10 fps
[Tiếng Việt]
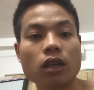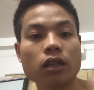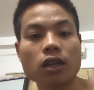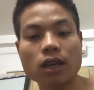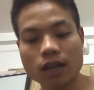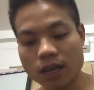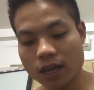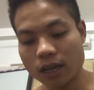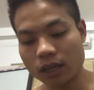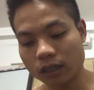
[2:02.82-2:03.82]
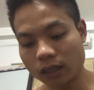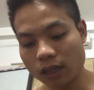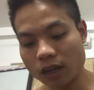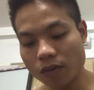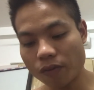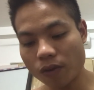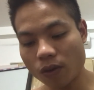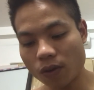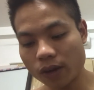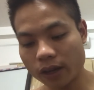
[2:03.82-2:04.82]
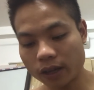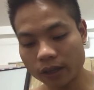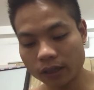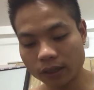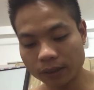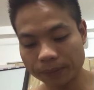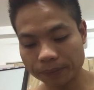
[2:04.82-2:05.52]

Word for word: hiện tại là thầy lộc hồ là